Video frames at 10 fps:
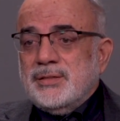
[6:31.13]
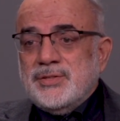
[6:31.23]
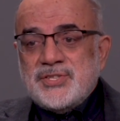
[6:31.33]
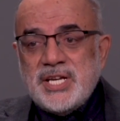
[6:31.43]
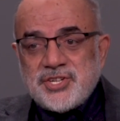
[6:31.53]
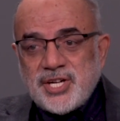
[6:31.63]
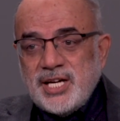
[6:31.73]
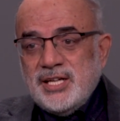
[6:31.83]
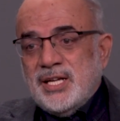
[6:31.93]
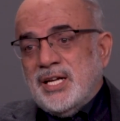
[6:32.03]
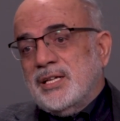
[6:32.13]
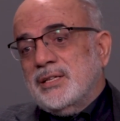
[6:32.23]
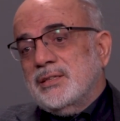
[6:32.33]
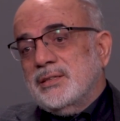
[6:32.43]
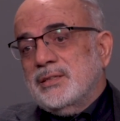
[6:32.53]

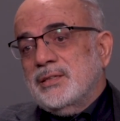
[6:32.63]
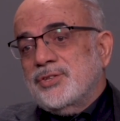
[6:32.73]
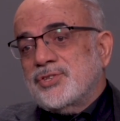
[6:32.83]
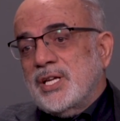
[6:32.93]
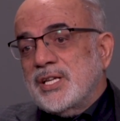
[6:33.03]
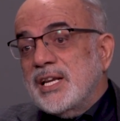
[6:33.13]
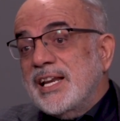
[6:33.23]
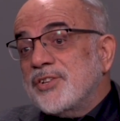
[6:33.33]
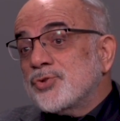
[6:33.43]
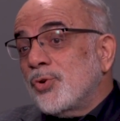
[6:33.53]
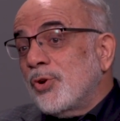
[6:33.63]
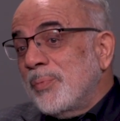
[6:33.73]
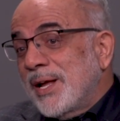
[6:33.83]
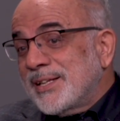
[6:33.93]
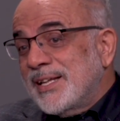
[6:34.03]
zekayla işte yenilikçi
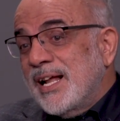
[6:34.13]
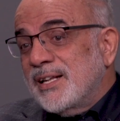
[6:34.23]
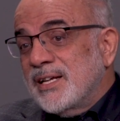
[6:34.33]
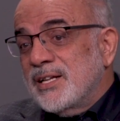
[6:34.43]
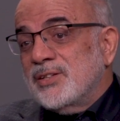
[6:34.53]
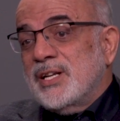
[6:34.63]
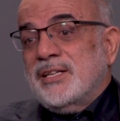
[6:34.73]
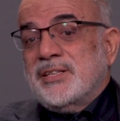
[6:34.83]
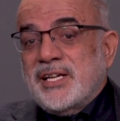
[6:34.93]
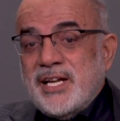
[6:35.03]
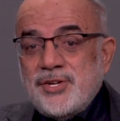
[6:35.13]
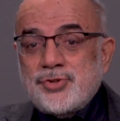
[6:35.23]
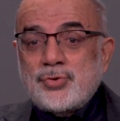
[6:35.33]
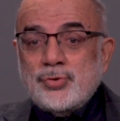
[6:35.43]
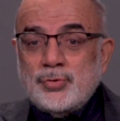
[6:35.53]
olmakla elde edilen
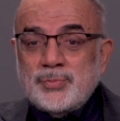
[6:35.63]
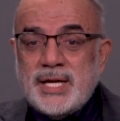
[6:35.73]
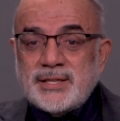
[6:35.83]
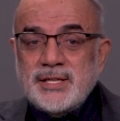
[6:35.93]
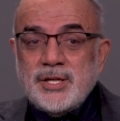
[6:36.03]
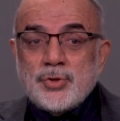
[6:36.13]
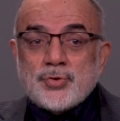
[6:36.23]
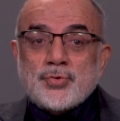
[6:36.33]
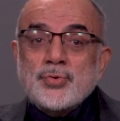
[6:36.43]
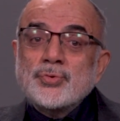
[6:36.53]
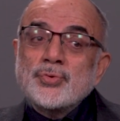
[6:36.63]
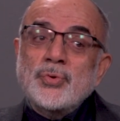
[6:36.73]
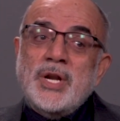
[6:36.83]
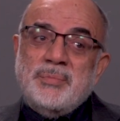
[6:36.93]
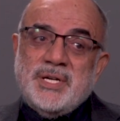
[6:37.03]
tekelci konumlar
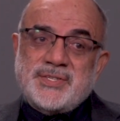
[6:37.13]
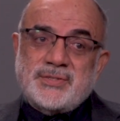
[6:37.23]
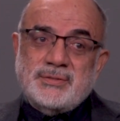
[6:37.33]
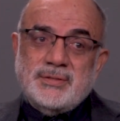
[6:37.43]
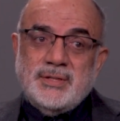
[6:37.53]
sürdürülemez.